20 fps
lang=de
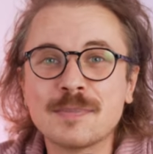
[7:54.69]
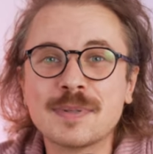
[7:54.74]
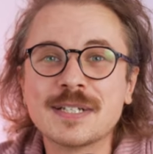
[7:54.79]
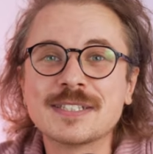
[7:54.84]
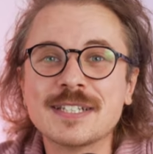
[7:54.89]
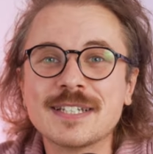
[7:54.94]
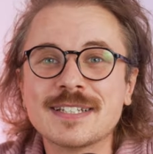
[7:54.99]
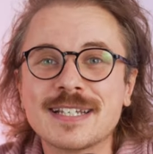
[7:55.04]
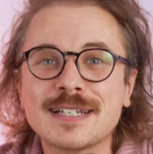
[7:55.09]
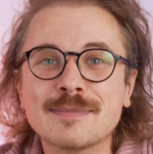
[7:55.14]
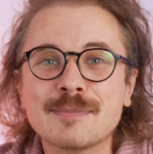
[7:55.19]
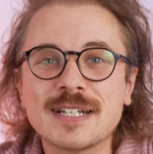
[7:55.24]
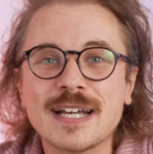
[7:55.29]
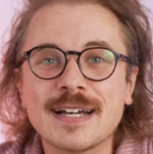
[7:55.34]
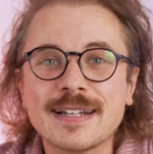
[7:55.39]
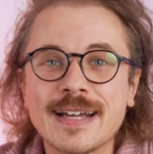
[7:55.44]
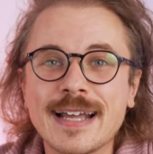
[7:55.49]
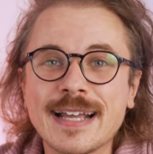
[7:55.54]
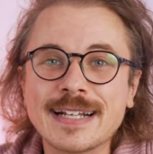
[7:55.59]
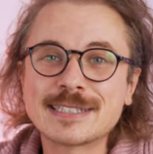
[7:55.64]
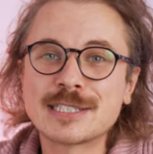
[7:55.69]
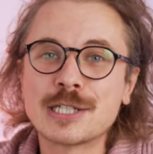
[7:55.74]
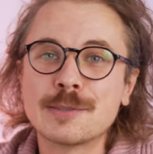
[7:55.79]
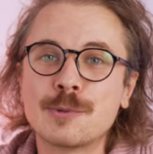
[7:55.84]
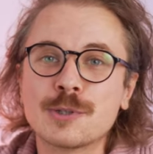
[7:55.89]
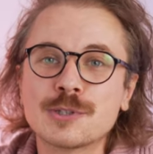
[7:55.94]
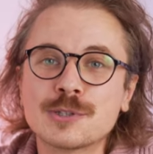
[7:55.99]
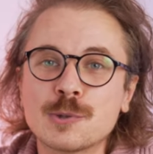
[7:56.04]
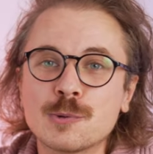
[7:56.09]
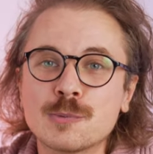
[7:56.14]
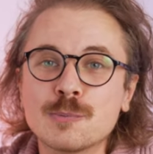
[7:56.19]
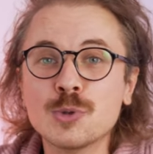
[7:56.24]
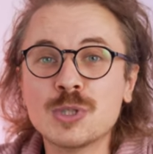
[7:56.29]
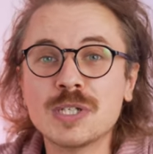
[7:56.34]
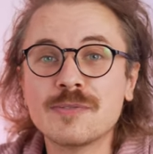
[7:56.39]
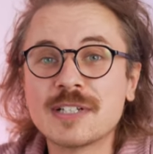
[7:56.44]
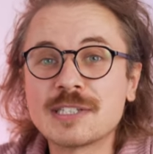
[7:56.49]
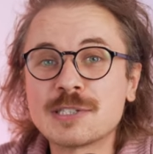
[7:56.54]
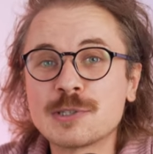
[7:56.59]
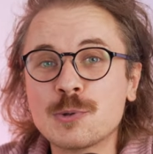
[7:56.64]
passiert dann mit einer extra Portion
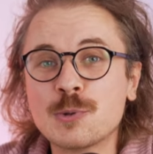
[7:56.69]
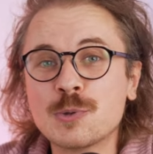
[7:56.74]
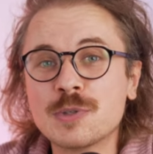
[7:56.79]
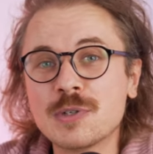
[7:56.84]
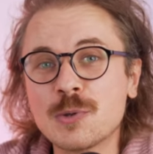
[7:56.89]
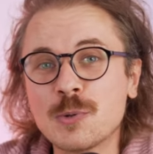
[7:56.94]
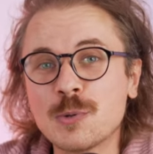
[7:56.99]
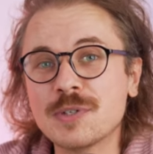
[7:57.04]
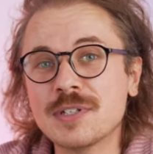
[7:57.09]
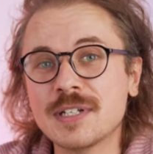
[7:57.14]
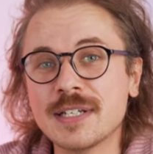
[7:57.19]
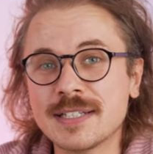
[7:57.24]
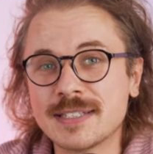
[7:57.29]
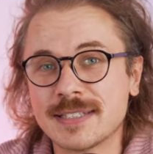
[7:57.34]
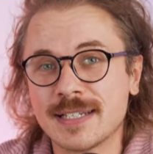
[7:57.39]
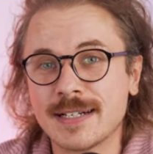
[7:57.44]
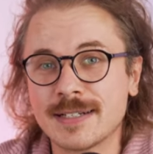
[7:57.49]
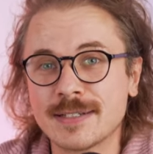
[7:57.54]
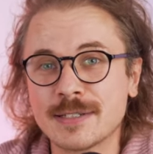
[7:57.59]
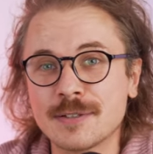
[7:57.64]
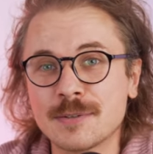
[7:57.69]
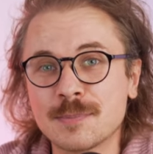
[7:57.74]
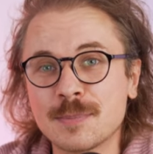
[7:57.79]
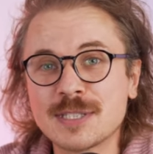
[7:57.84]
Motivation und ich sage